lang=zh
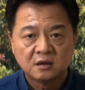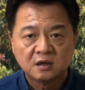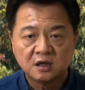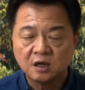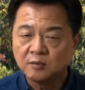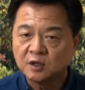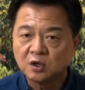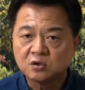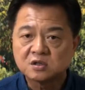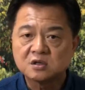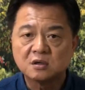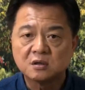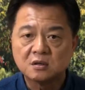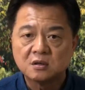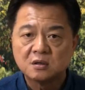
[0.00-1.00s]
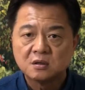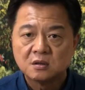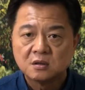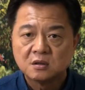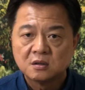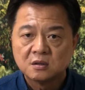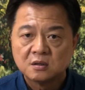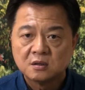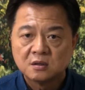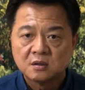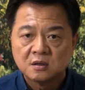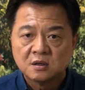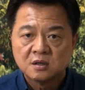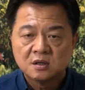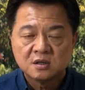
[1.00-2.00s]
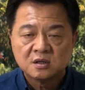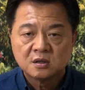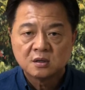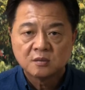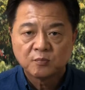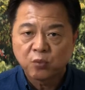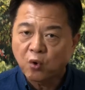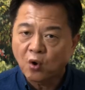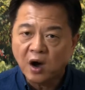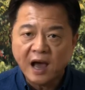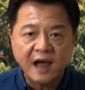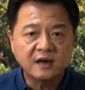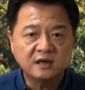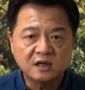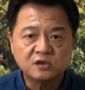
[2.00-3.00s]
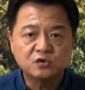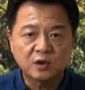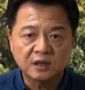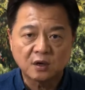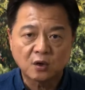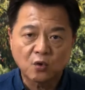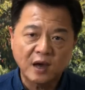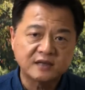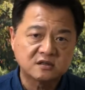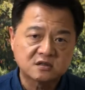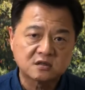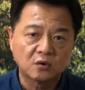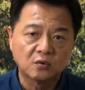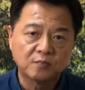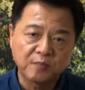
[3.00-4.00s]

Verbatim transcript: 你们都是迫害人权的刽子手